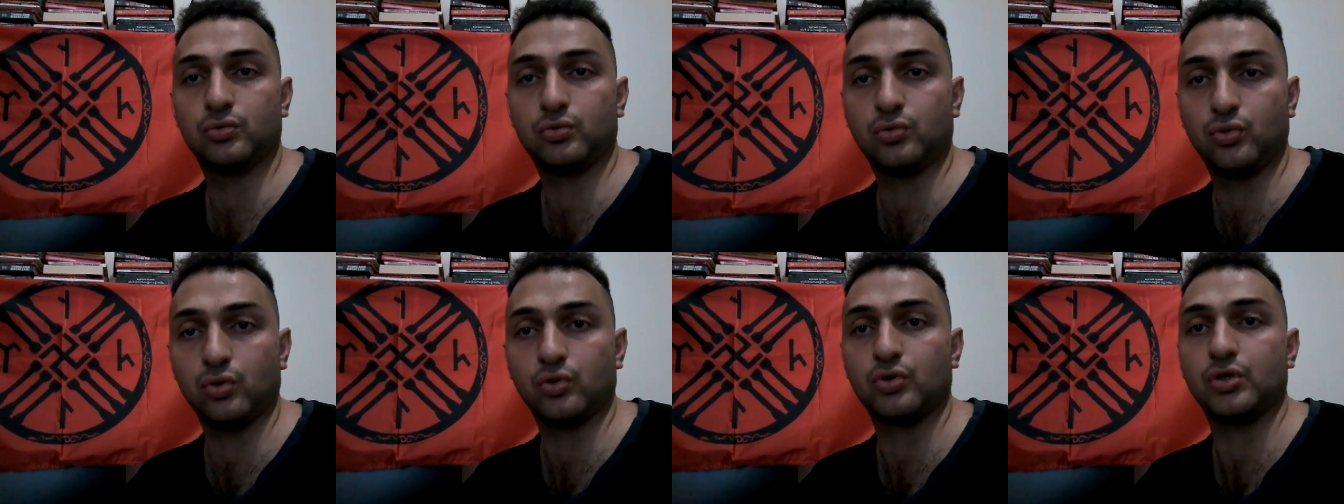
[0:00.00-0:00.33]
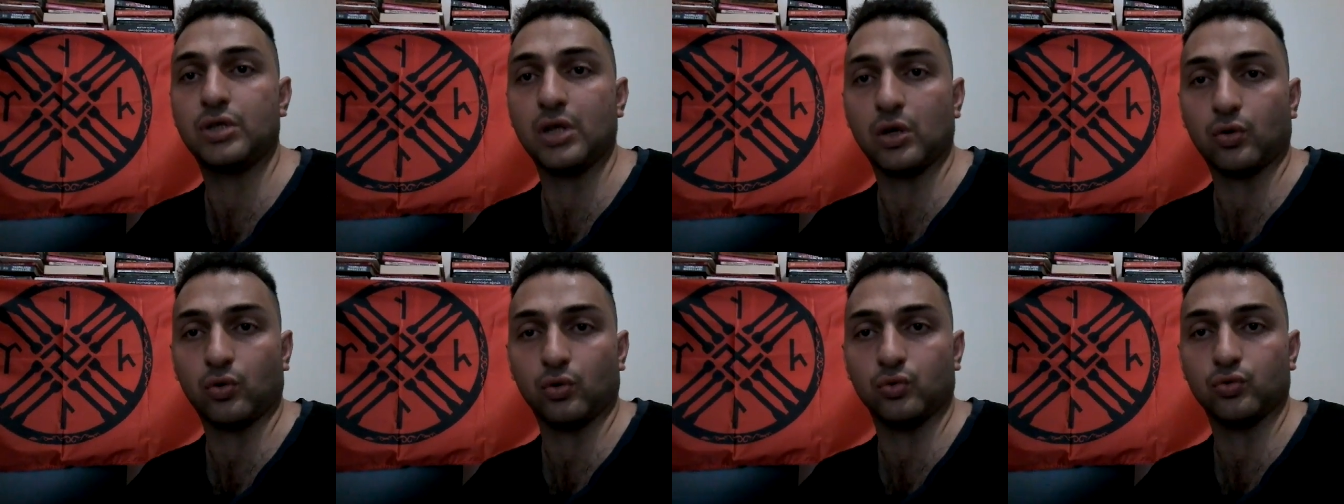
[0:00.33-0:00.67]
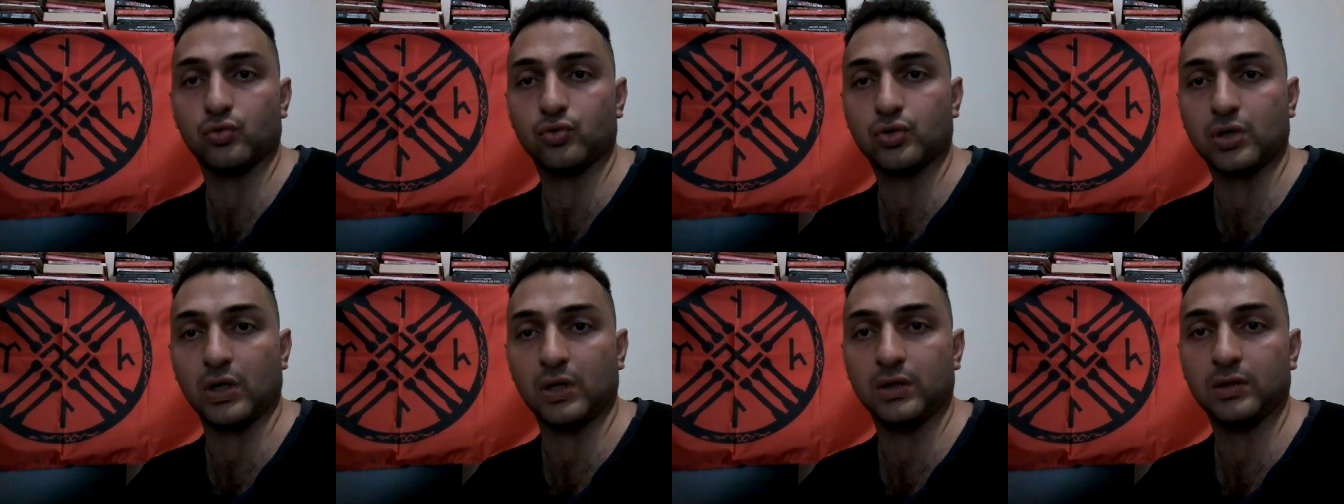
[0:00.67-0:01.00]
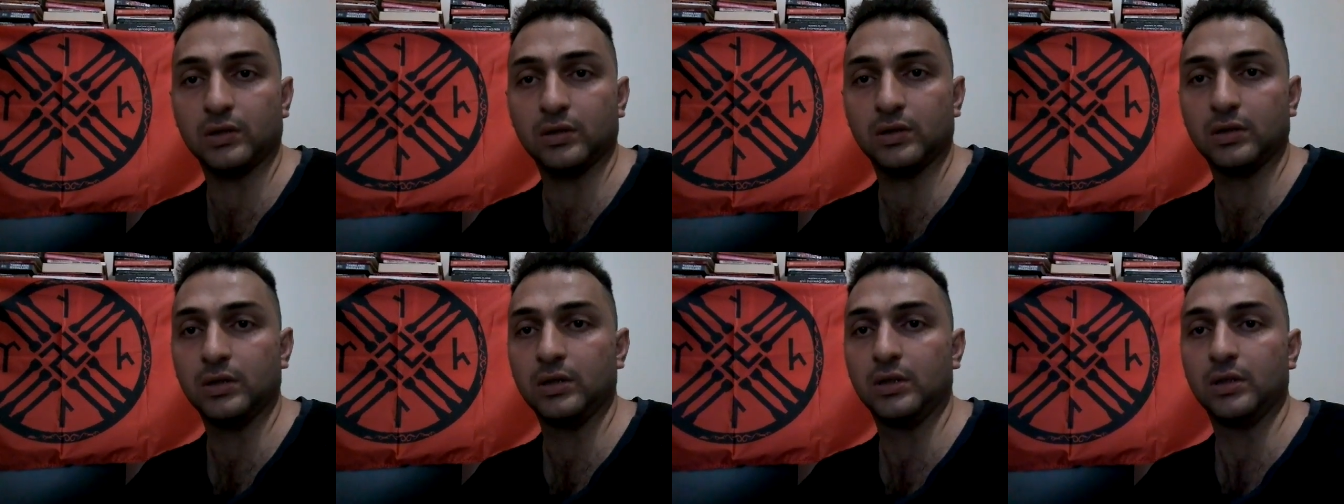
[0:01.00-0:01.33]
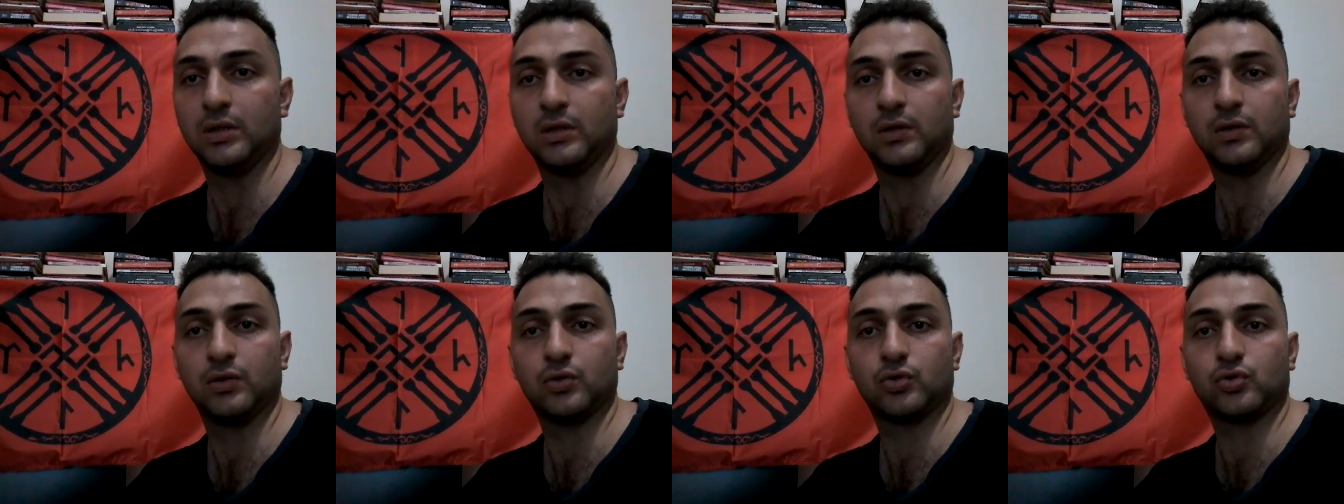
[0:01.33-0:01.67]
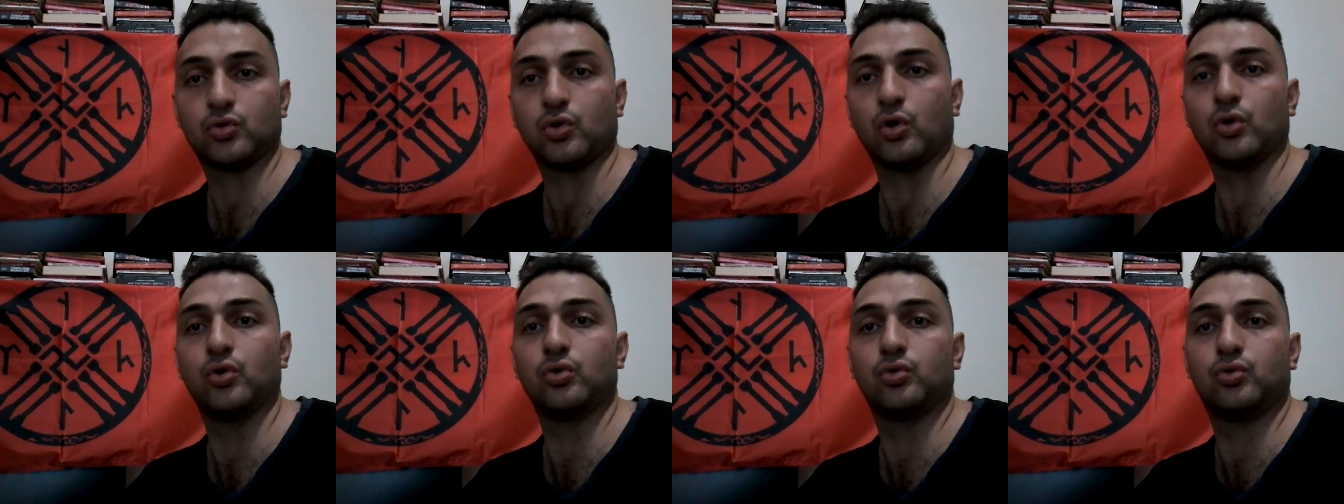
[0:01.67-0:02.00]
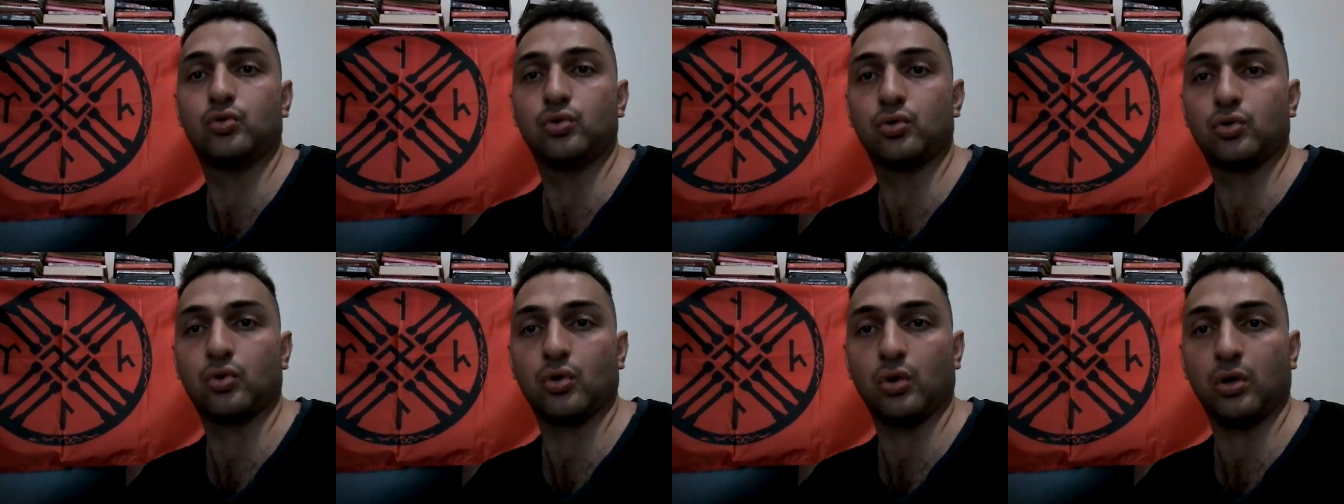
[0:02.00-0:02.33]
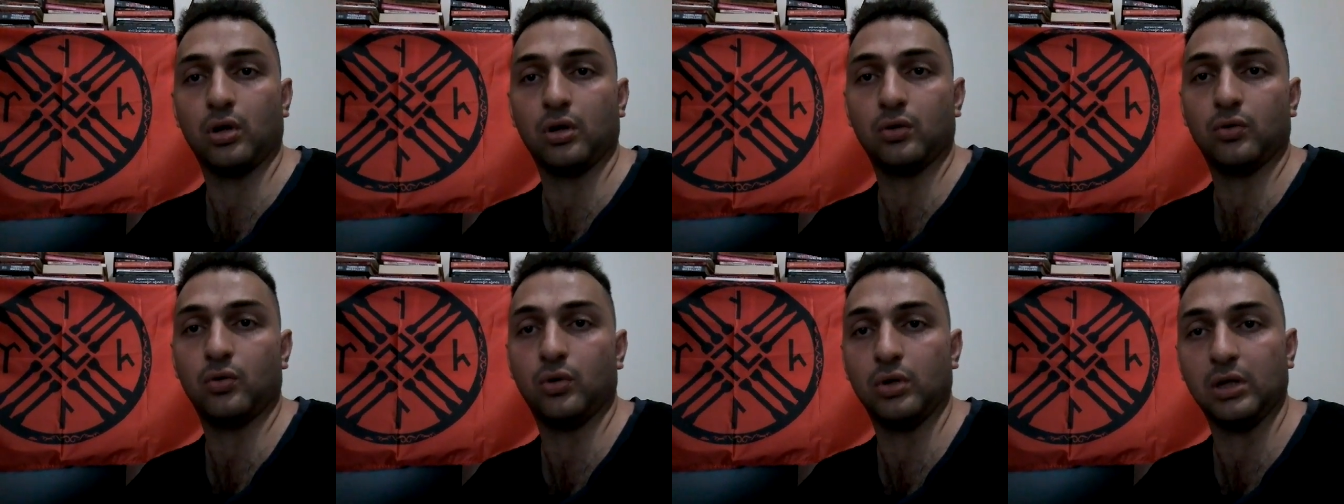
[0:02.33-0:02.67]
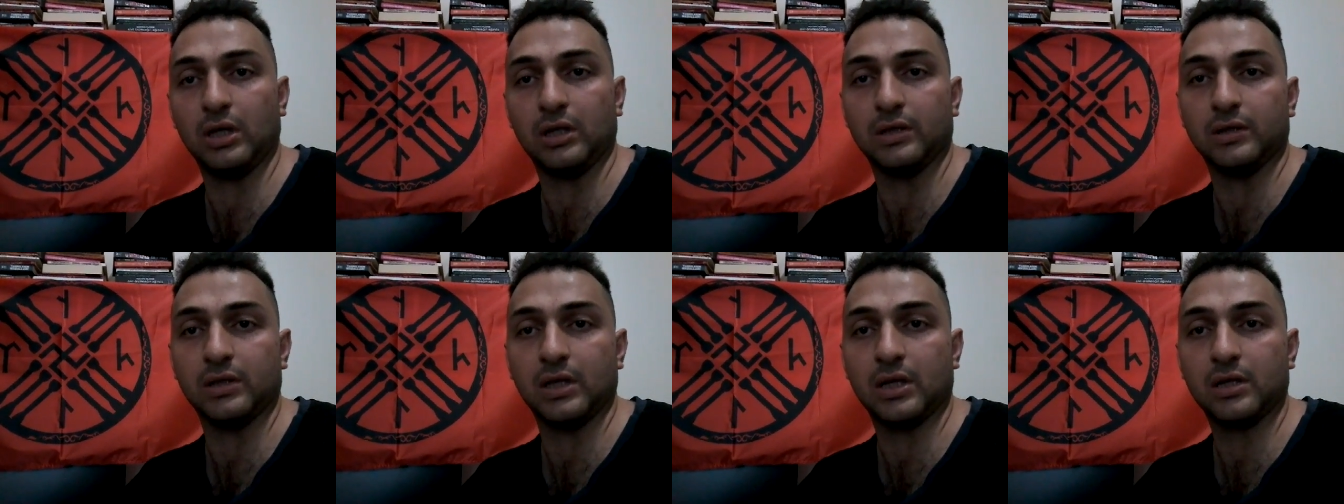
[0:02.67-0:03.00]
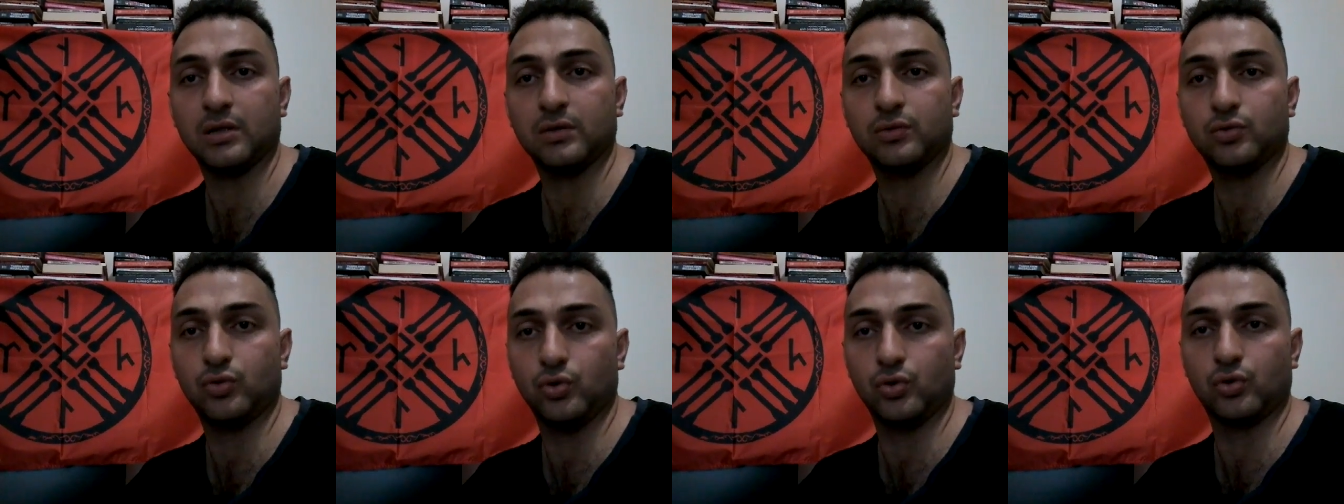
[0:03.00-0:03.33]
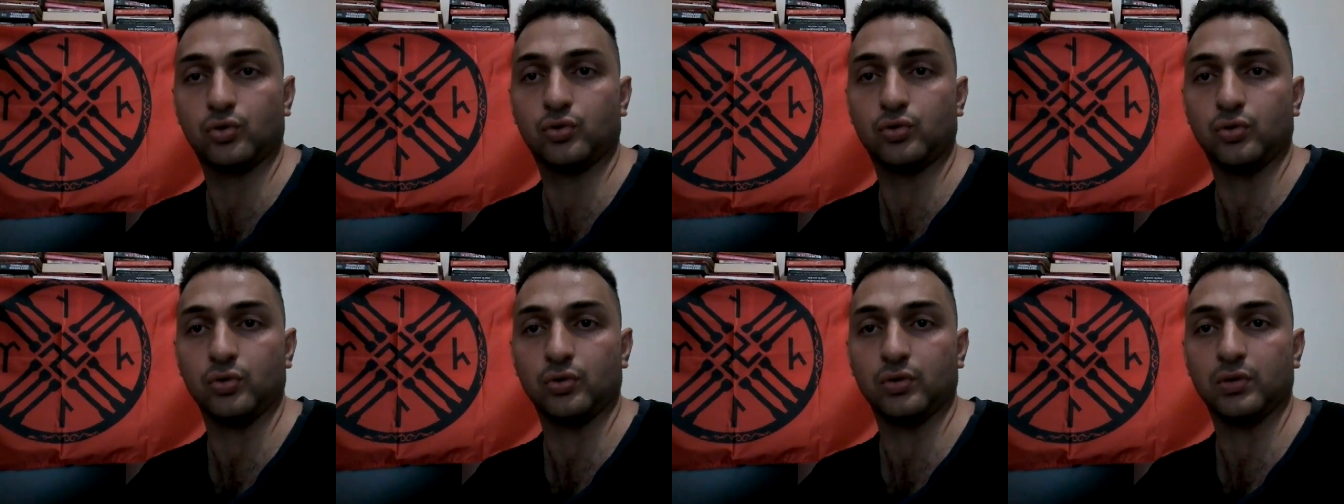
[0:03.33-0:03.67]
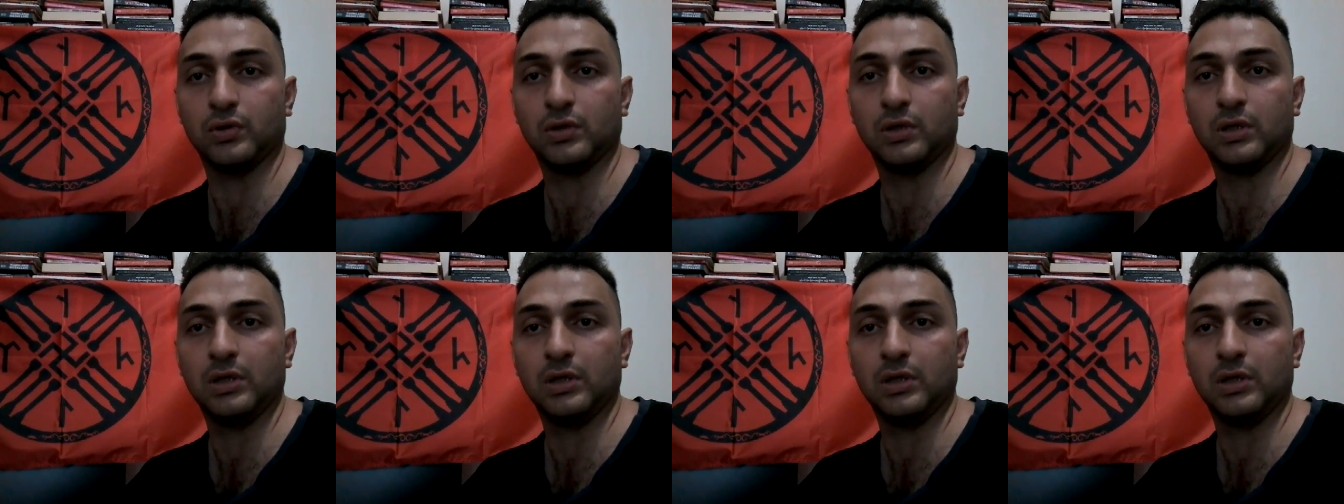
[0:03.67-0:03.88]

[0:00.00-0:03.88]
Türkçe konuşan soyu Türk olanlar Türktür.